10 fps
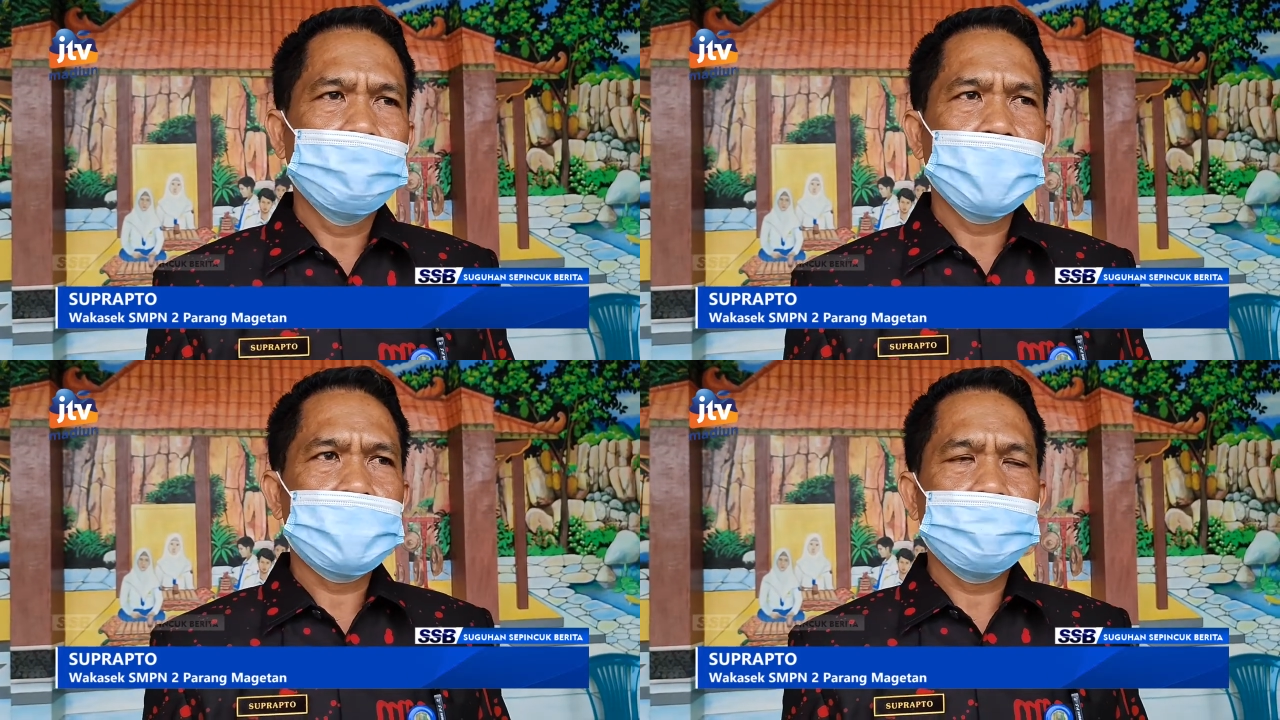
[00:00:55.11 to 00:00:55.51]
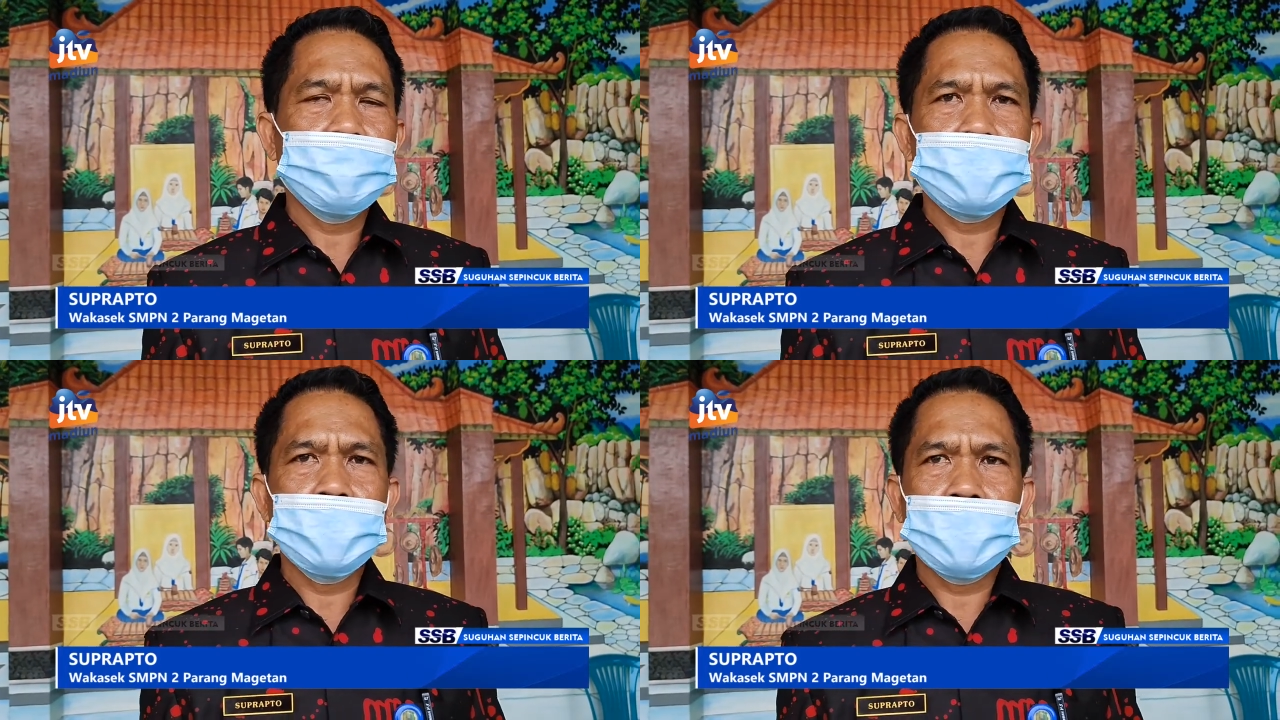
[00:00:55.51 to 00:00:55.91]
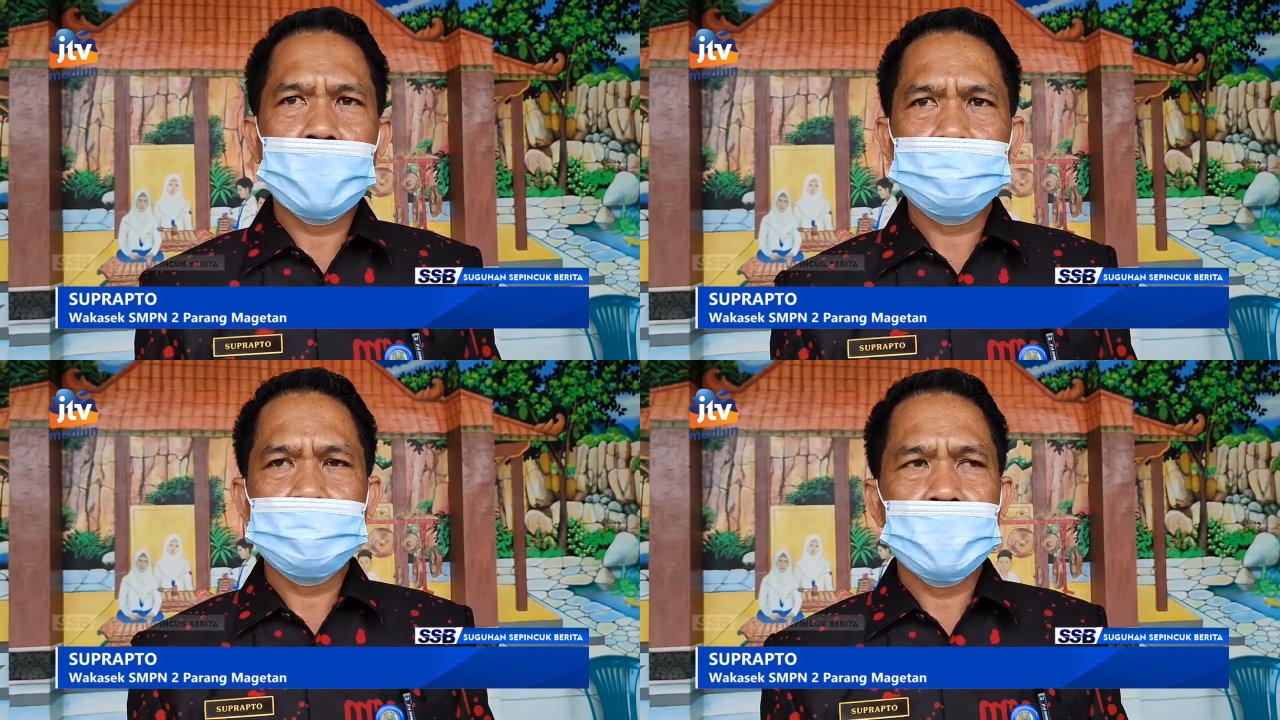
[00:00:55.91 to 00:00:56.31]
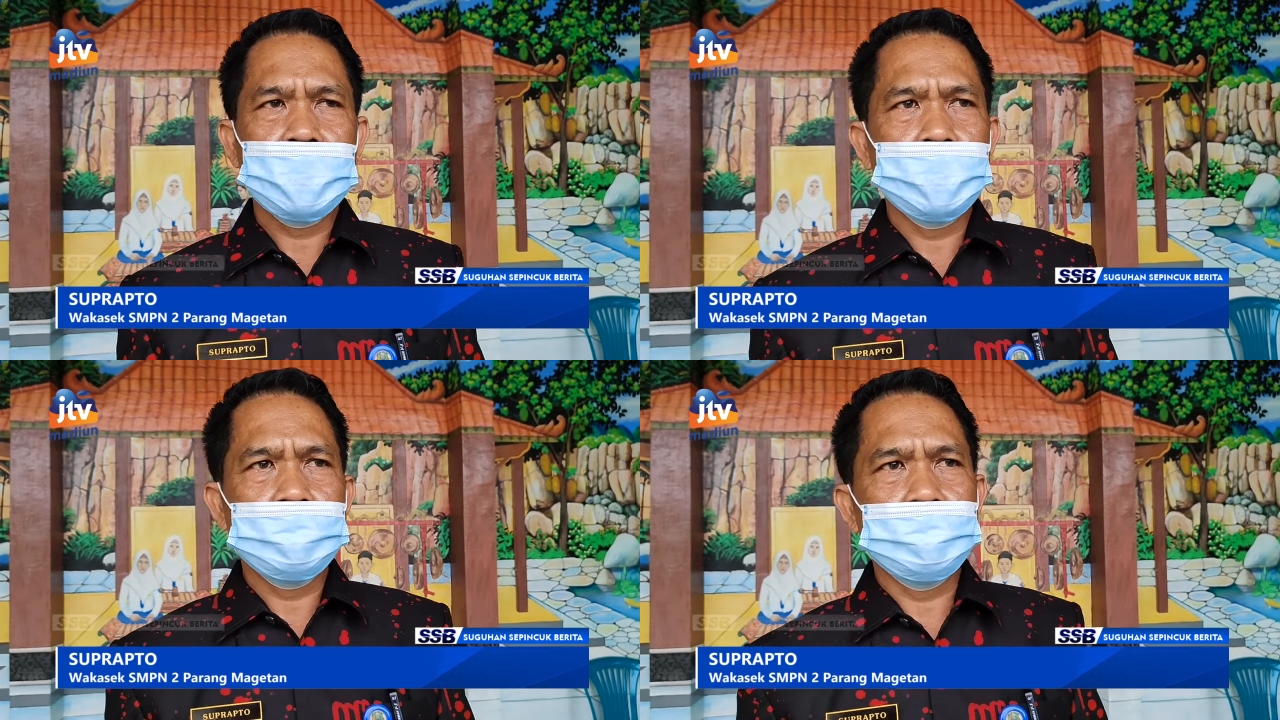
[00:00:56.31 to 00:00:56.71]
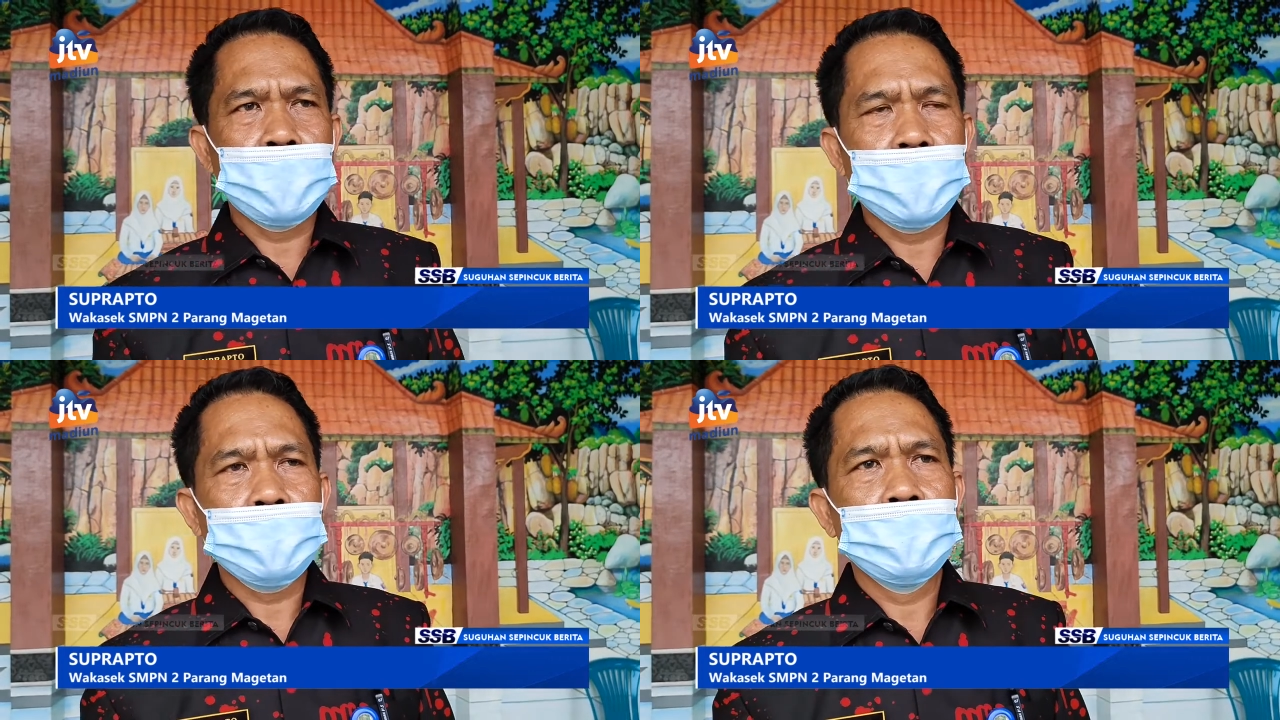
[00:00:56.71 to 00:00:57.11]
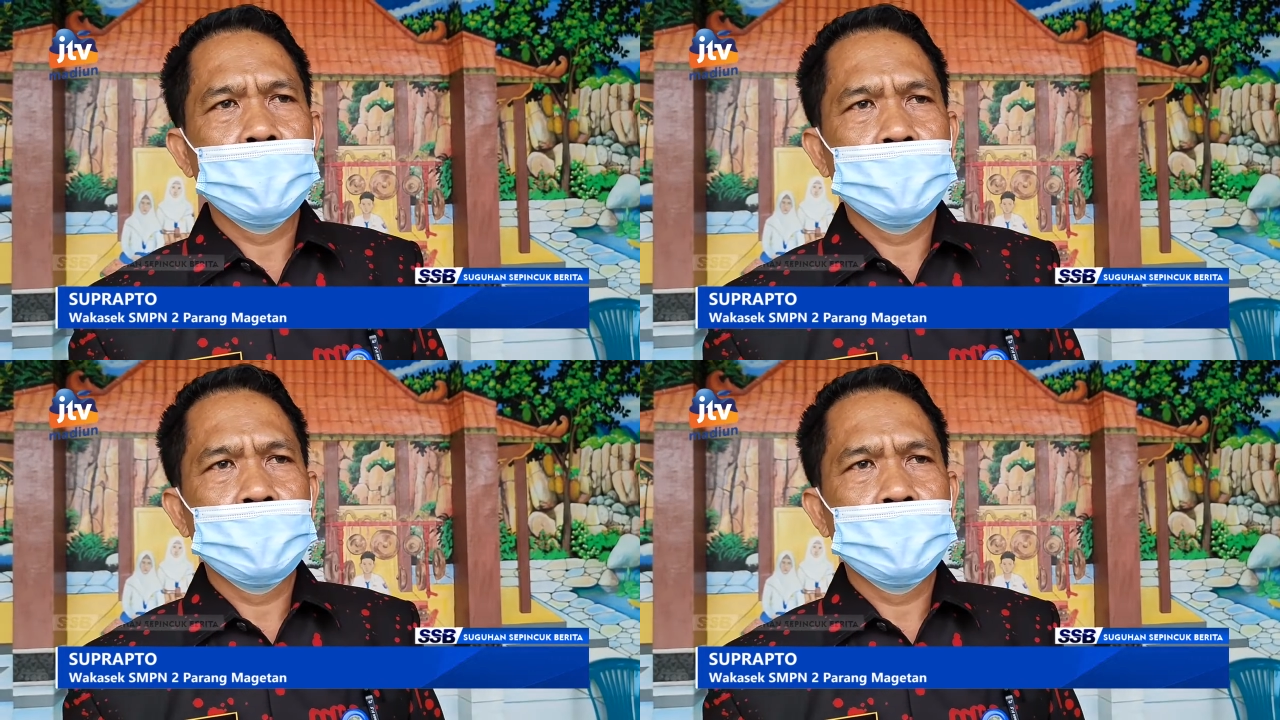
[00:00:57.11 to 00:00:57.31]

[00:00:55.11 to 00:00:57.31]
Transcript: masing-masing kelas menjadi dua